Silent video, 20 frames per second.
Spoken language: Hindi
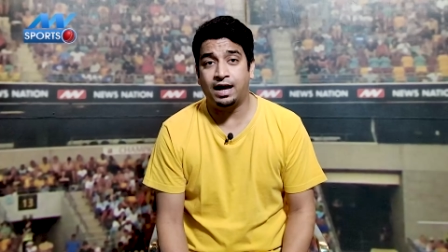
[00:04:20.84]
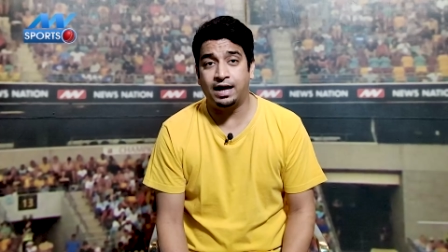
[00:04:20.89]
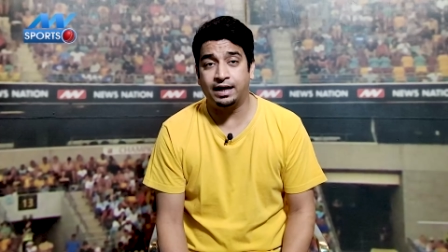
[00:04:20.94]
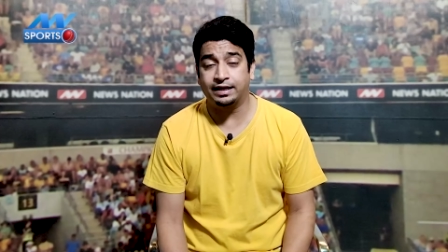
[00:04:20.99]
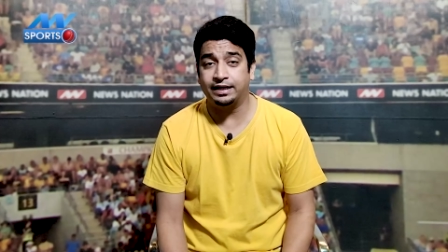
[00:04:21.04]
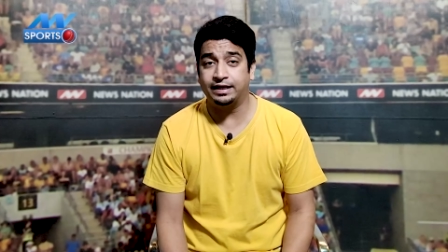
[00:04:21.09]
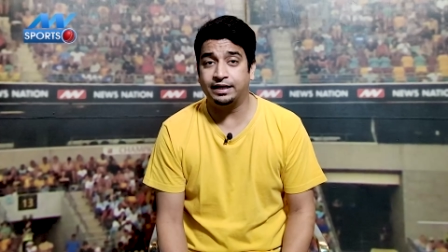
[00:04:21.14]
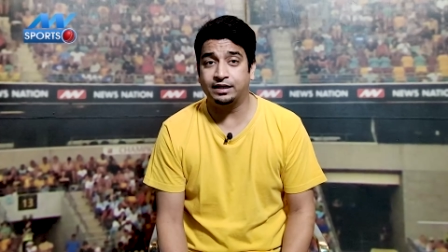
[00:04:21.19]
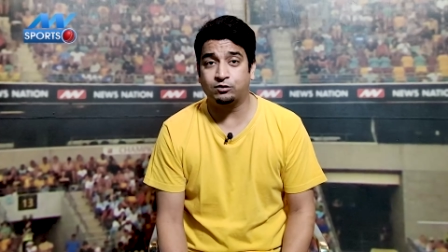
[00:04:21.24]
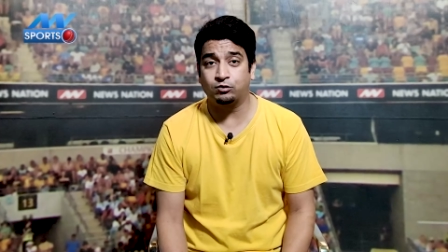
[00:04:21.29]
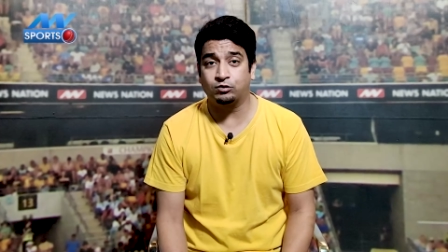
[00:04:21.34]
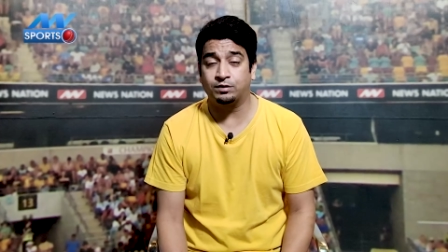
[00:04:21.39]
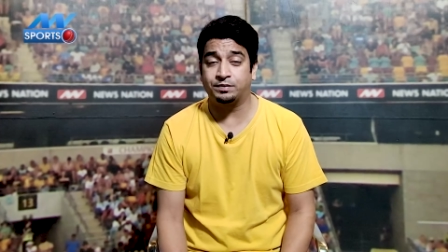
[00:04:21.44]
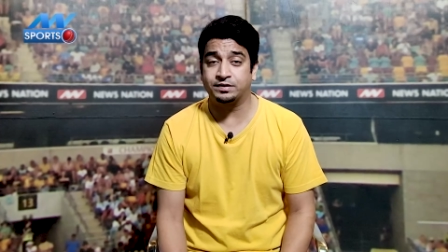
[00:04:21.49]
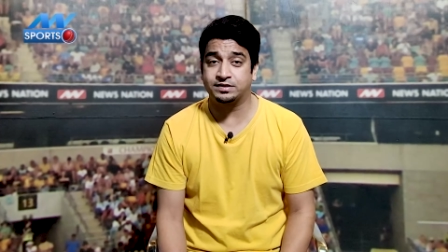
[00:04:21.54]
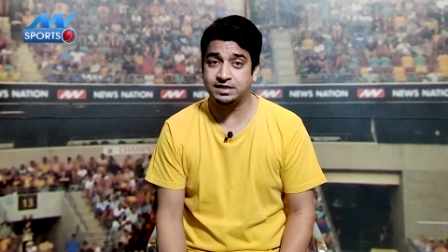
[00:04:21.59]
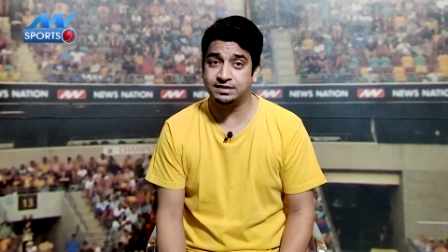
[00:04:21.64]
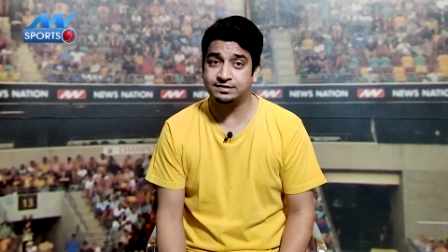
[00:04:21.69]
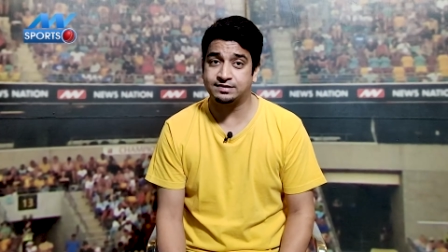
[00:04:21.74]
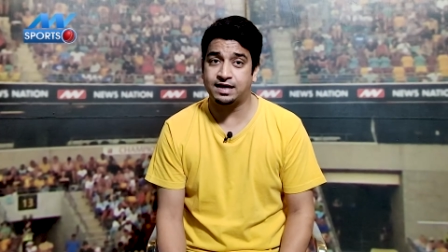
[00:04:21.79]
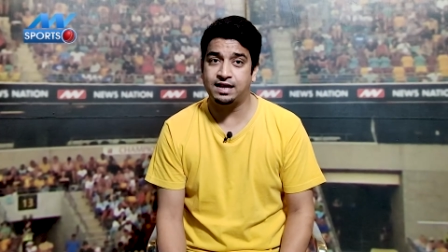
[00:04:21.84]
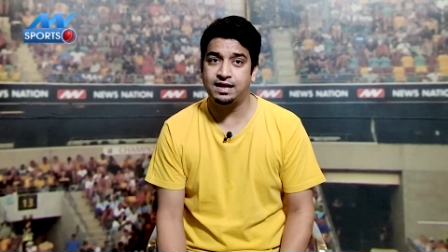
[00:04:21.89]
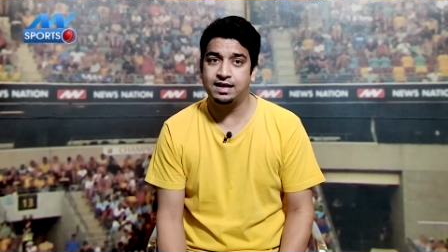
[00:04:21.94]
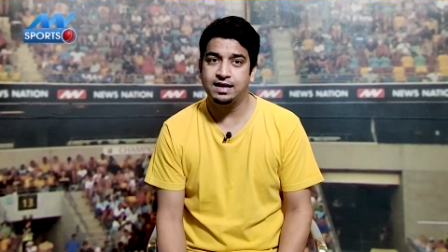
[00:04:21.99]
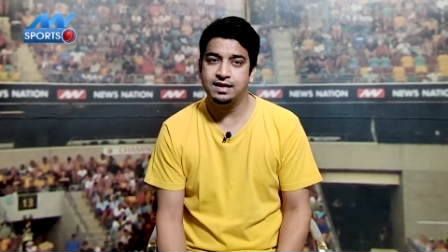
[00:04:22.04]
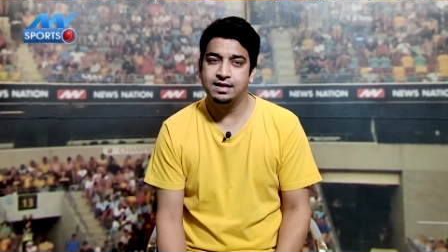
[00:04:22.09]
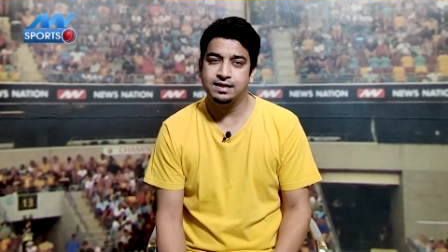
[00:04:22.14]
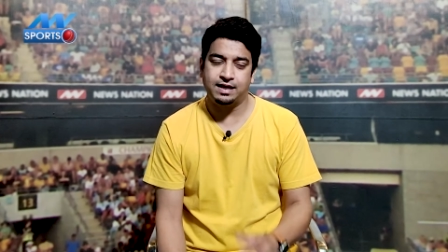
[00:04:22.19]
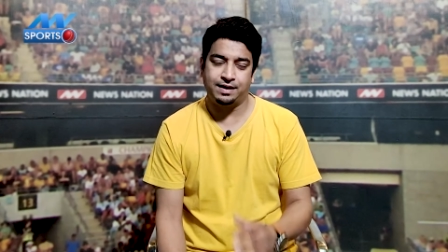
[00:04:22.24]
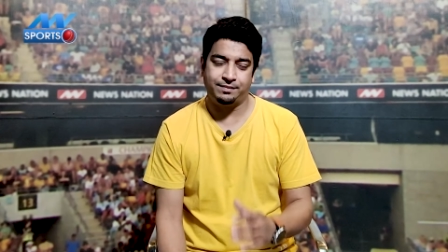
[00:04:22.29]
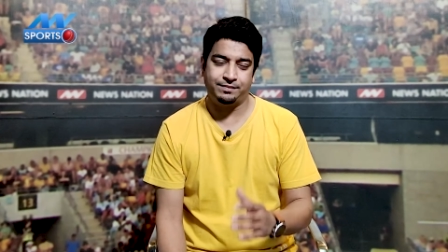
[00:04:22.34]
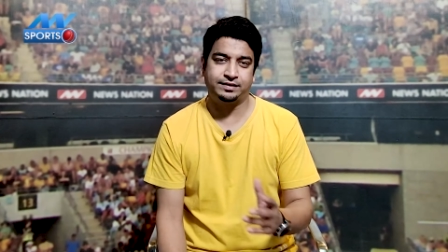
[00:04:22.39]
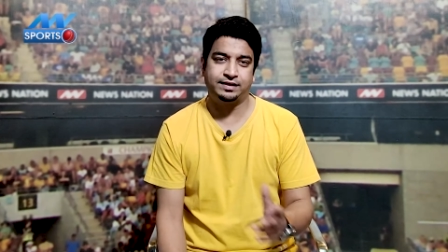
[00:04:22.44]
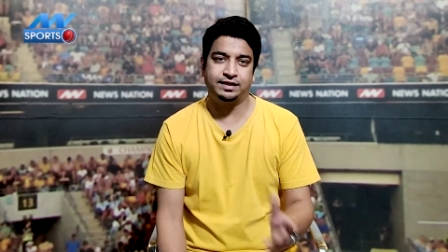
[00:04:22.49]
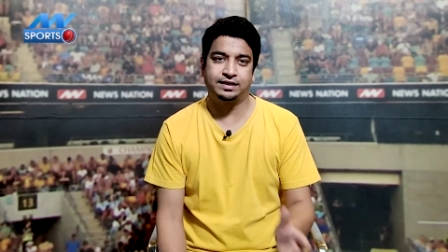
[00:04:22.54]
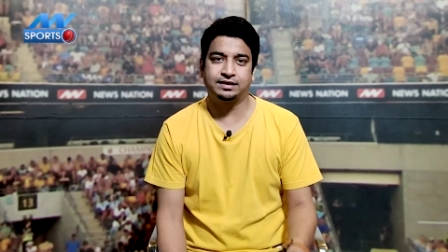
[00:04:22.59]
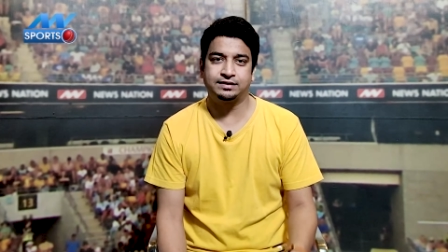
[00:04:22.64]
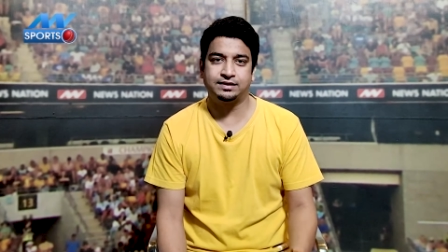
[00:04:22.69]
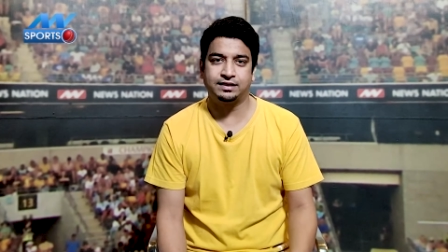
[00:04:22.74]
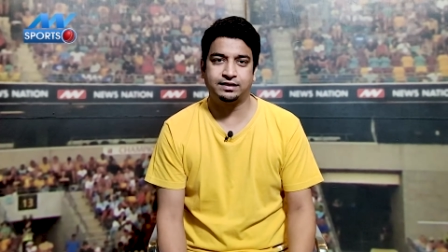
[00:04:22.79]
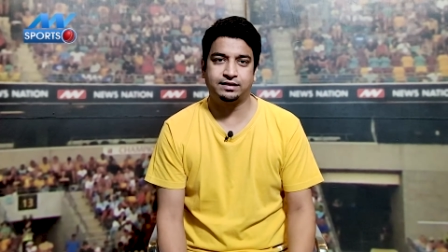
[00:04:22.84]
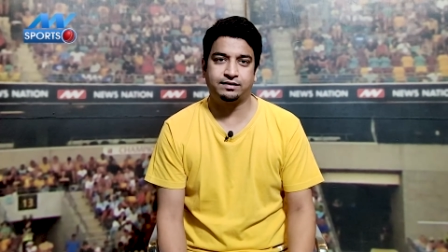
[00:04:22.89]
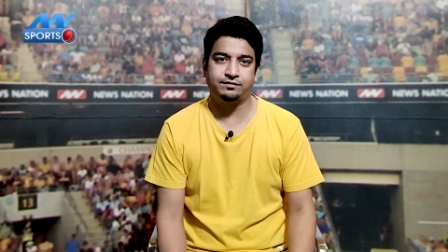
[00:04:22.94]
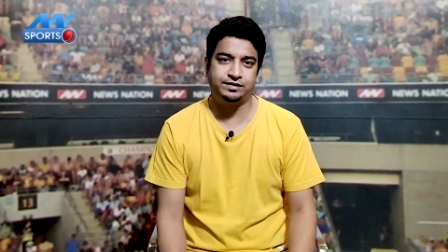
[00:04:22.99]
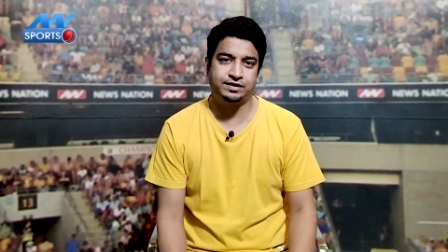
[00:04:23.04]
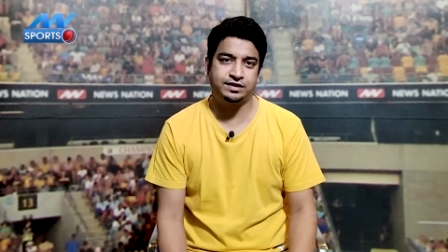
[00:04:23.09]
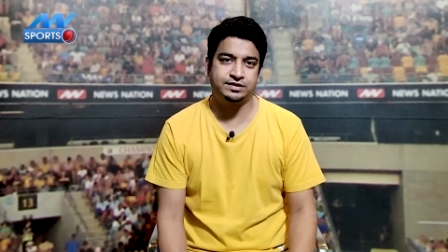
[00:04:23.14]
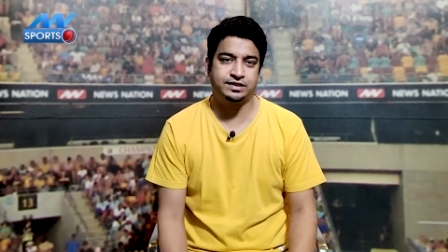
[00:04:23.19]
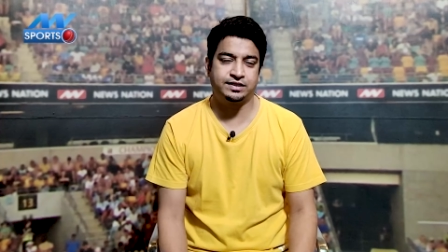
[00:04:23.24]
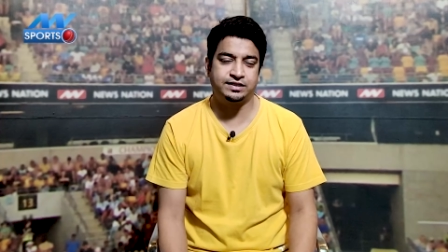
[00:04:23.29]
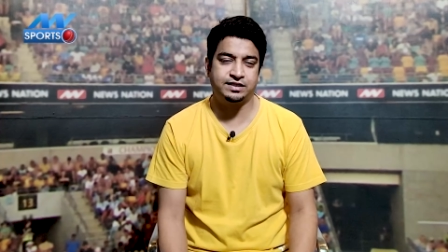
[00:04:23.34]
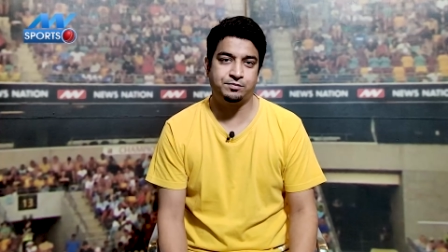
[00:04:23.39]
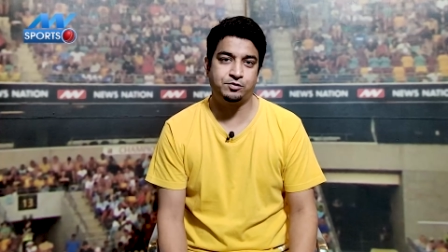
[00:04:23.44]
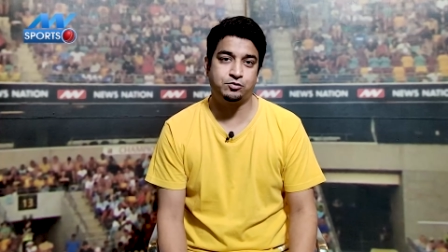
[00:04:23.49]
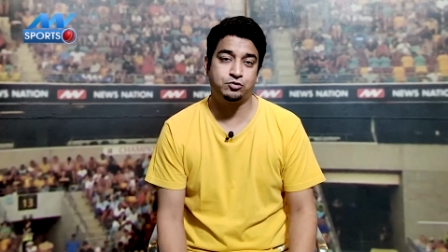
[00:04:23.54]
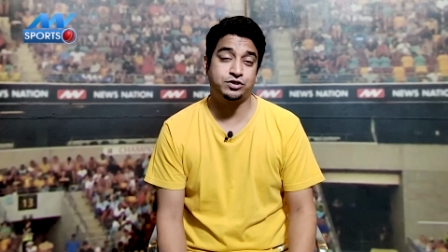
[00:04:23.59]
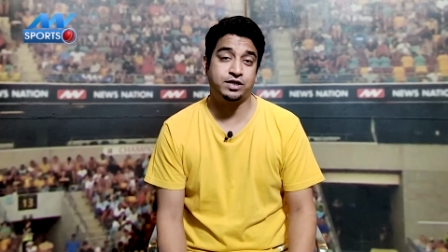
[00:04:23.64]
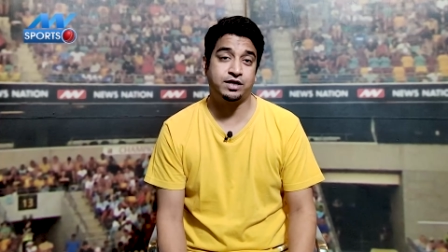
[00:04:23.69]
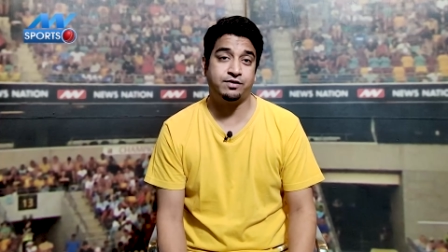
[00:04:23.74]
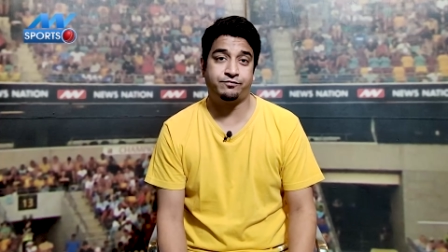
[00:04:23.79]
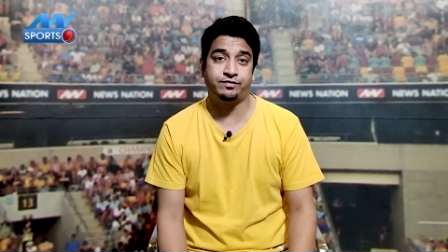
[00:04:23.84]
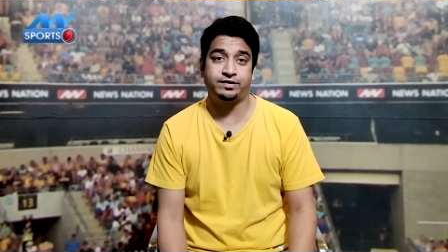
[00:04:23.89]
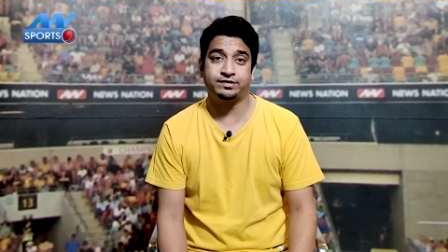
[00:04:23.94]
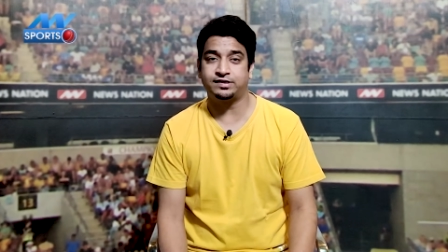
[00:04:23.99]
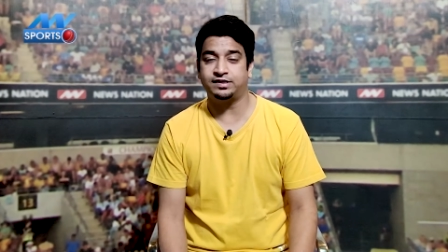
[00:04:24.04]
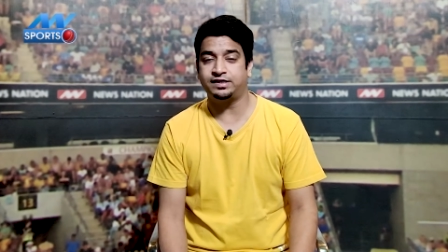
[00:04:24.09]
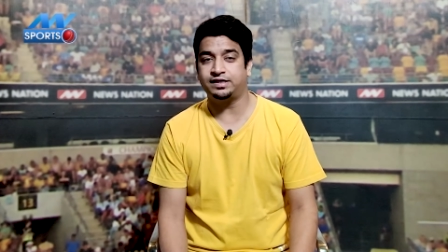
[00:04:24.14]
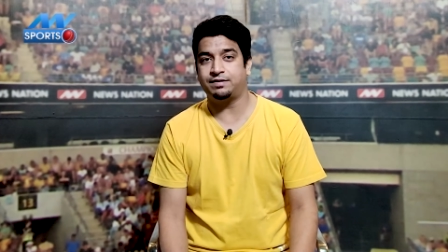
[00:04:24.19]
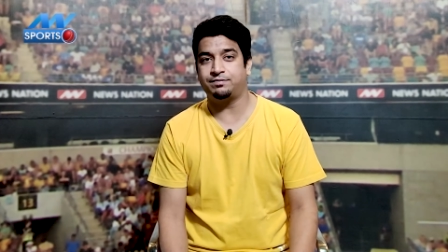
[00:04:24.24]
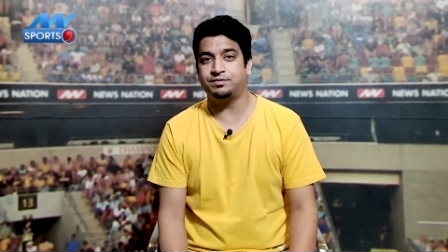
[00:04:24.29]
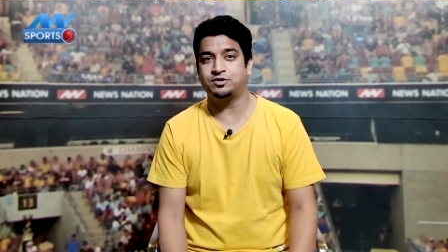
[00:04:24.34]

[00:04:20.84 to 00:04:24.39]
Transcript: आगे है क्योंकि पिछले साल हमने देखा था कि रविंद्र जडेजा भी कुछ अहम फैसले